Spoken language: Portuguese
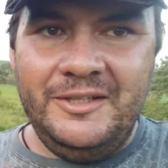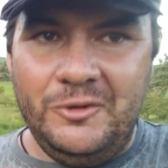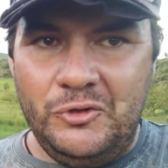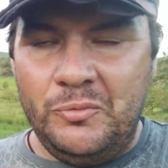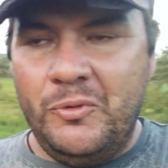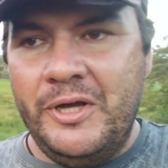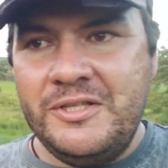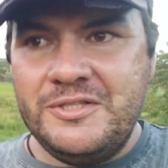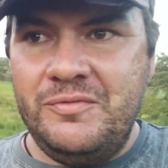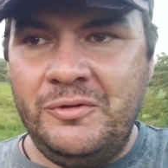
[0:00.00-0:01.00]
Eu tô
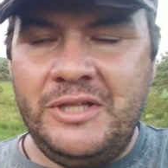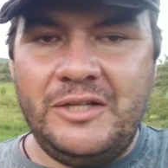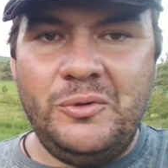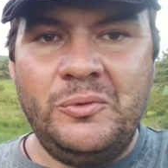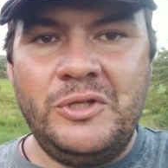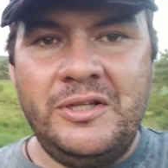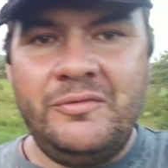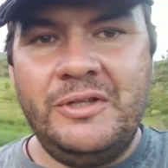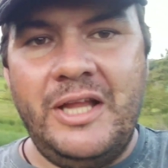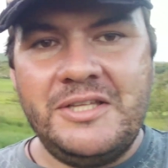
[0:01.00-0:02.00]
morrendo de vontade, tô com tanta
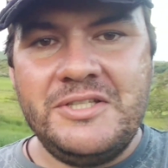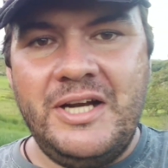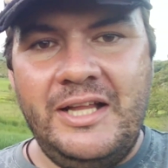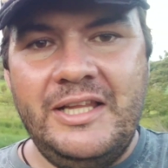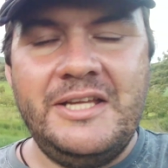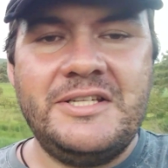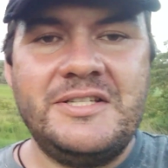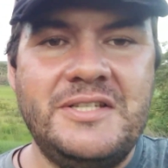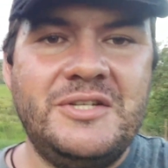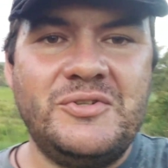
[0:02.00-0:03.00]
vontade de tirar leite que
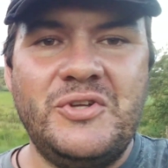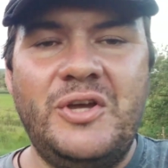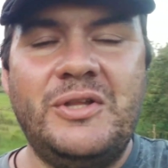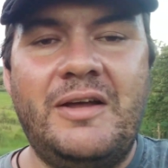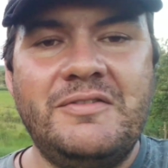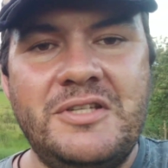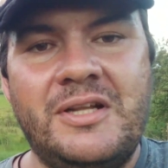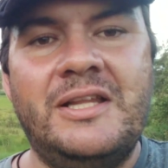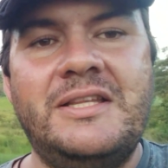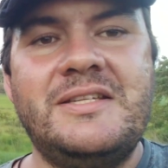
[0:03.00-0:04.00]
esses dias eu que eu tava
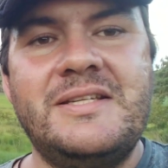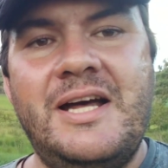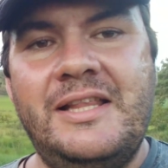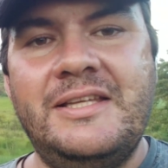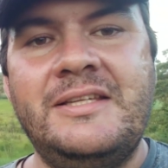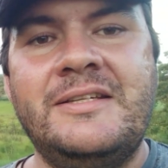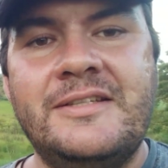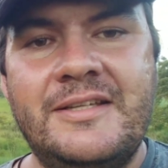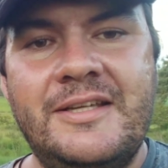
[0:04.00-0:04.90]
tirando leite das galinhas.